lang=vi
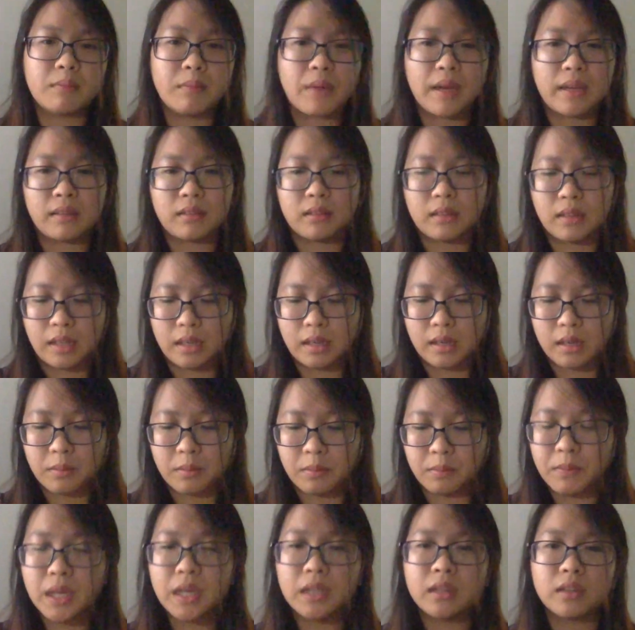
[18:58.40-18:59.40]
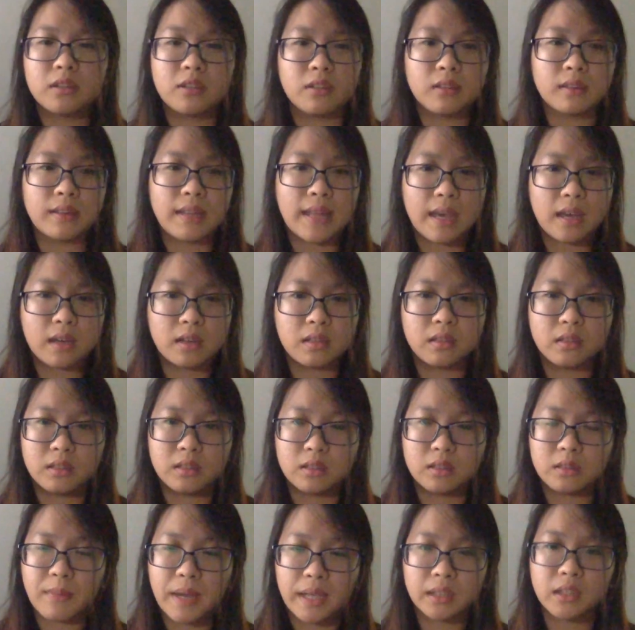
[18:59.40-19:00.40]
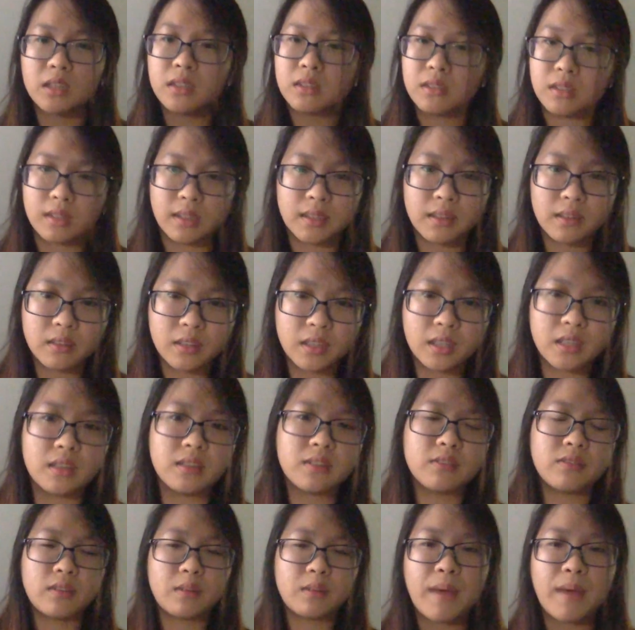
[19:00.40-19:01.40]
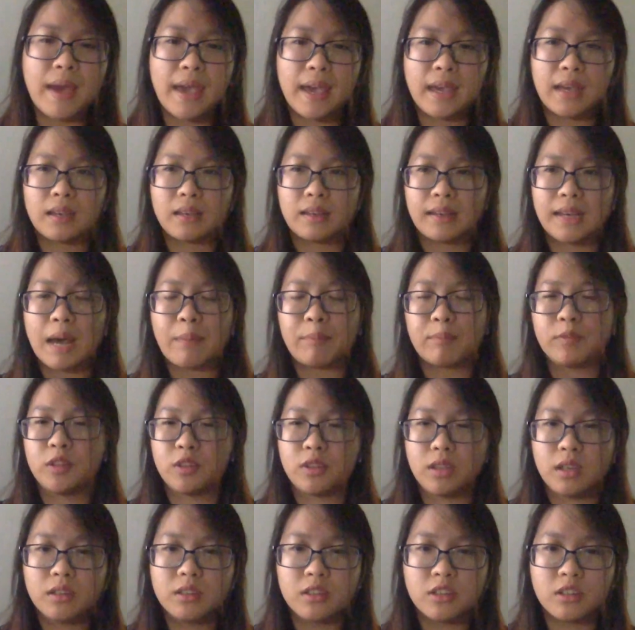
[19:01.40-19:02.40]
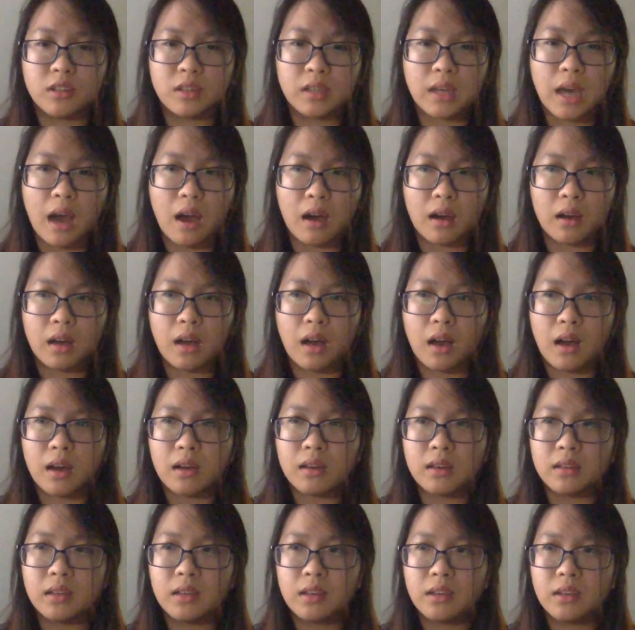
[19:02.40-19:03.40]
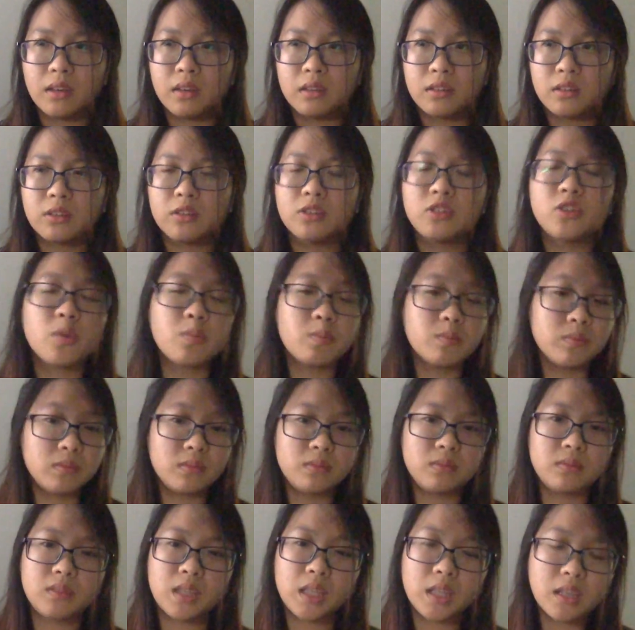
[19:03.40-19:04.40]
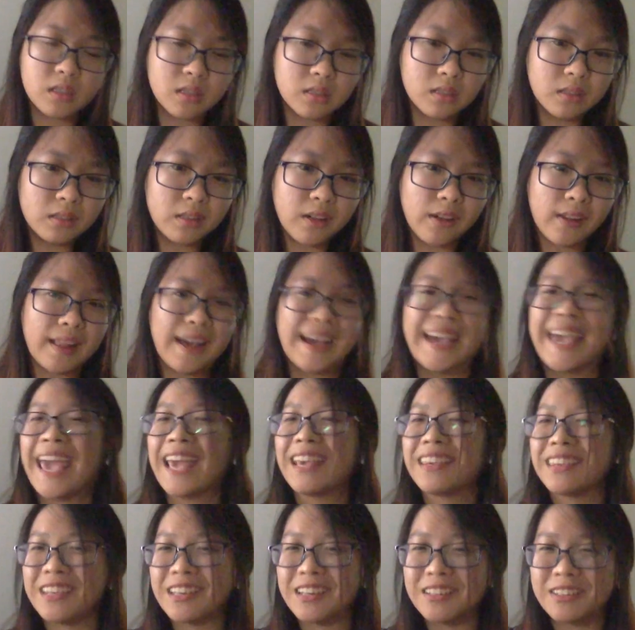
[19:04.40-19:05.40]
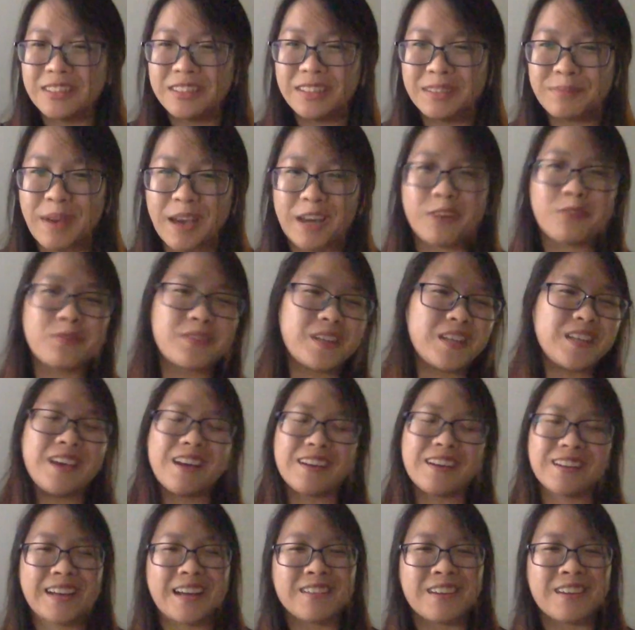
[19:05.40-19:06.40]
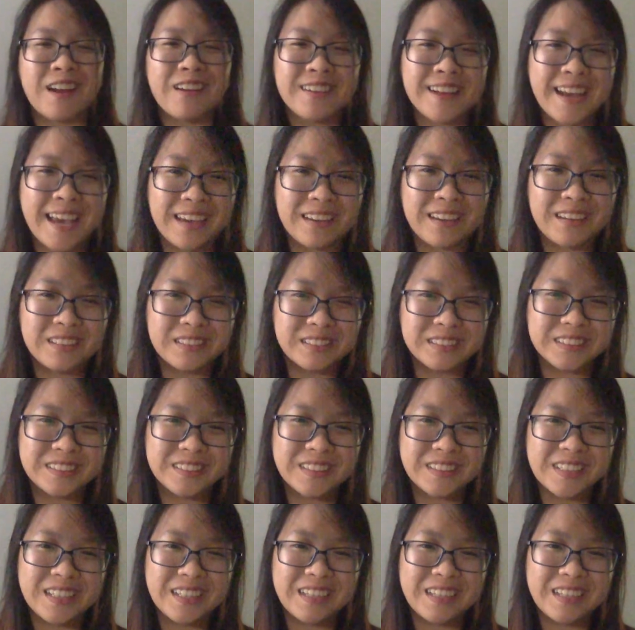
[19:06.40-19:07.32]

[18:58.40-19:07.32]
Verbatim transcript: bạn sẽ biết được là ừ, bạn thích những cái gì bạn gặp được những người họ có chung chí hướng hoặc là khác chí hướng bạn cũng sẽ nhận ra rõ ràng hơn